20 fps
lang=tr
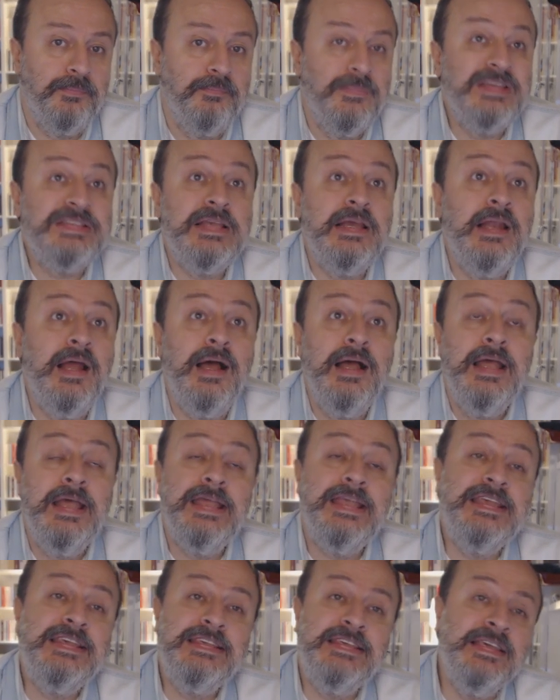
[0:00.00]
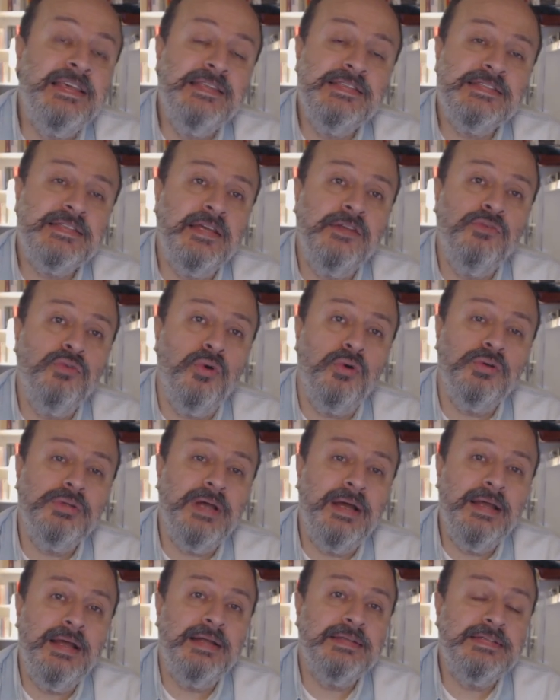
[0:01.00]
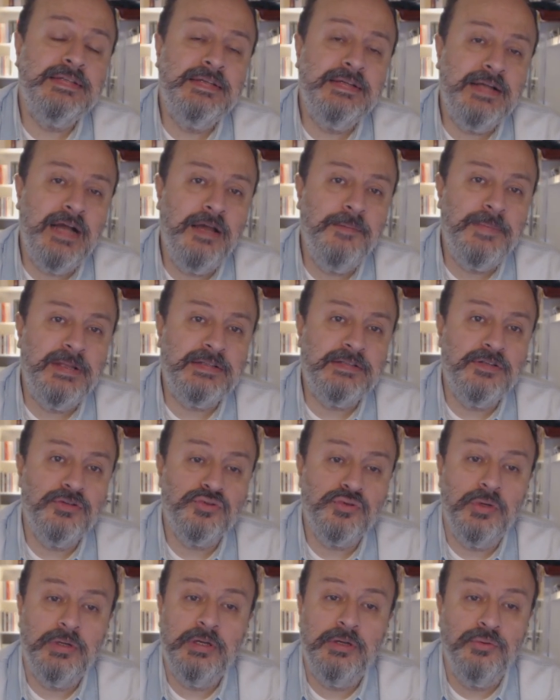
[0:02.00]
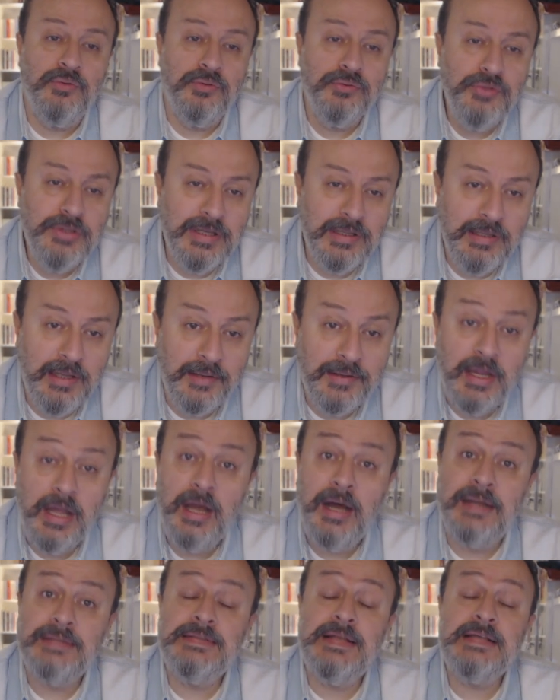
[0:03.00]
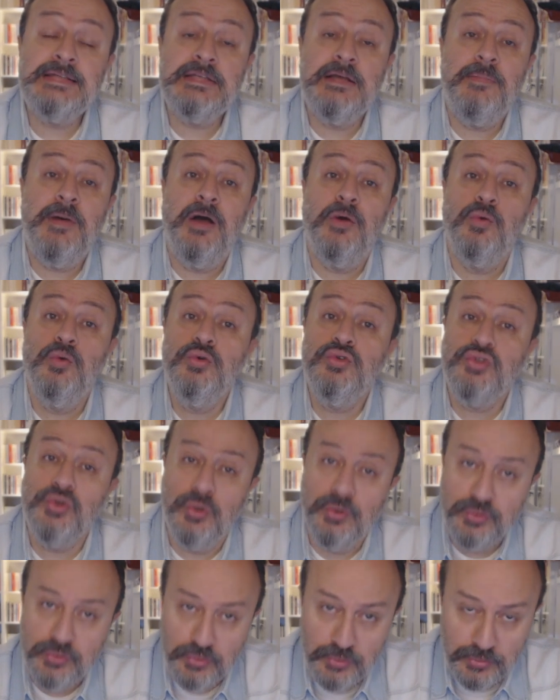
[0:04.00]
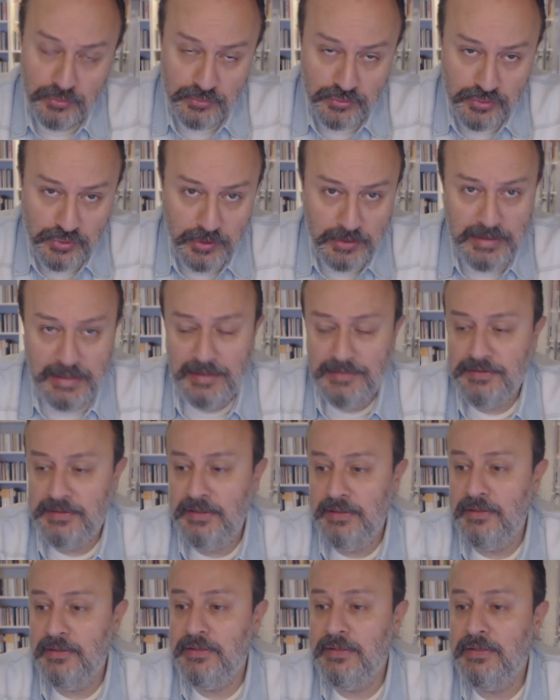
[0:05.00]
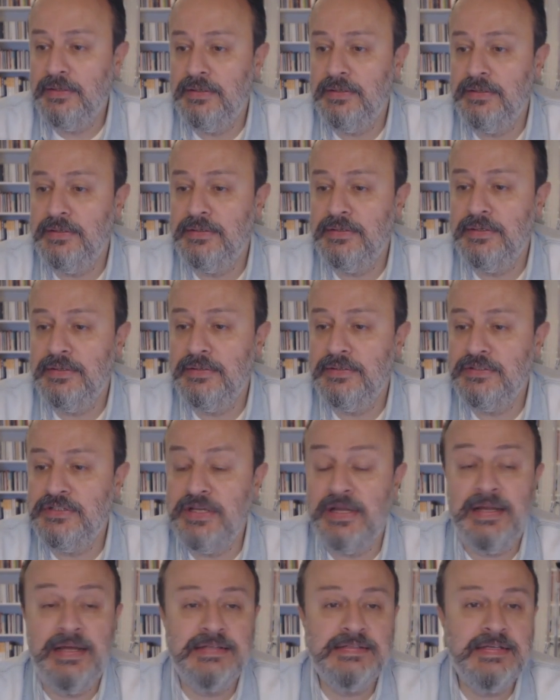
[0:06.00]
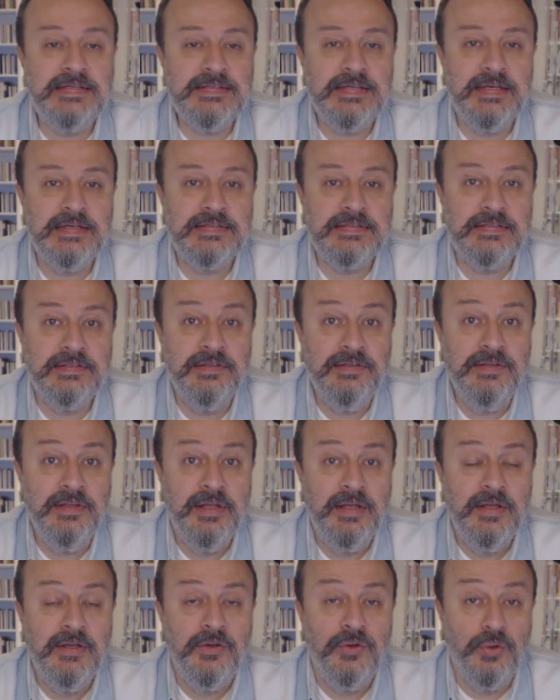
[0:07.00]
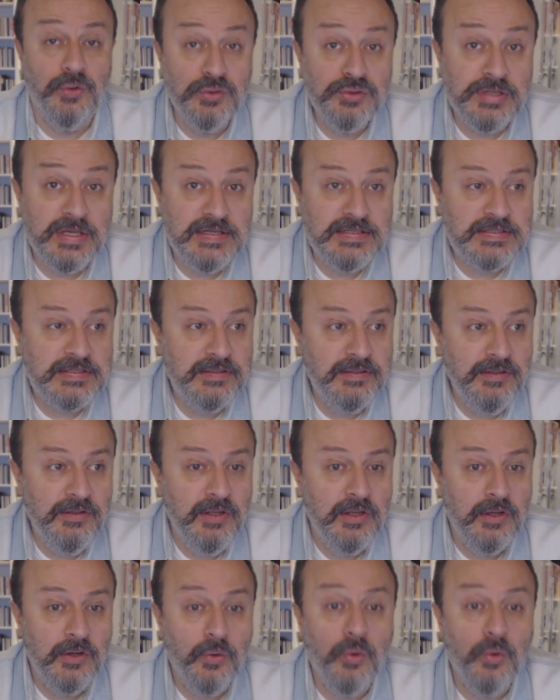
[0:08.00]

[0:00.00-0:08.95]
Mesela iki insanın orada hayatını kaybettiği söyleniyordu. Yalan. Hatta sabah üç olduğu söylendi e, cenaze sayısının, ölü sayısının.